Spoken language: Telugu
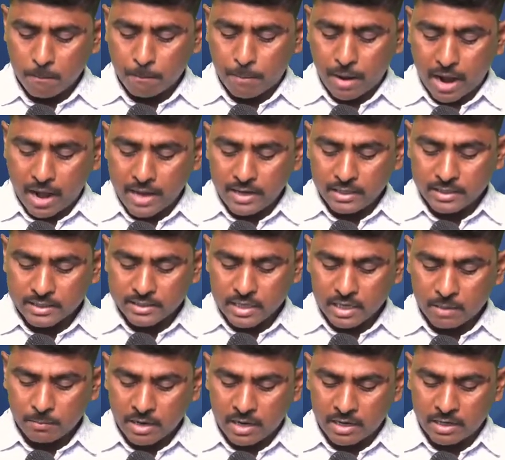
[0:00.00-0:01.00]
భార్యను
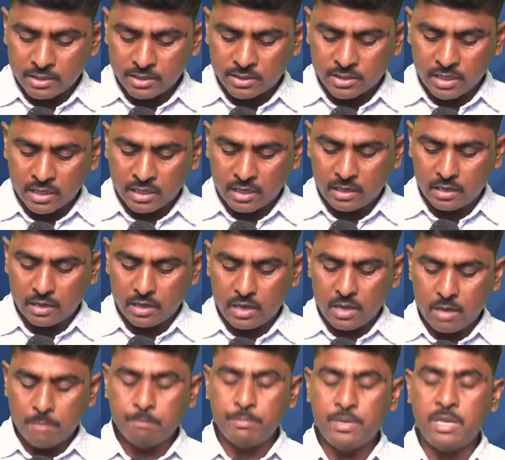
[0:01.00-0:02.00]
సన్మానించి
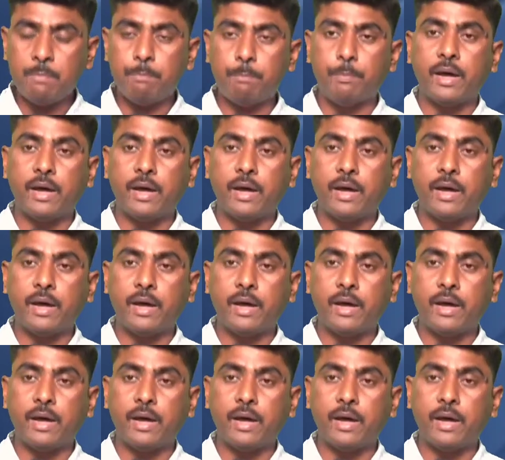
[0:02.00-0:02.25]
మీ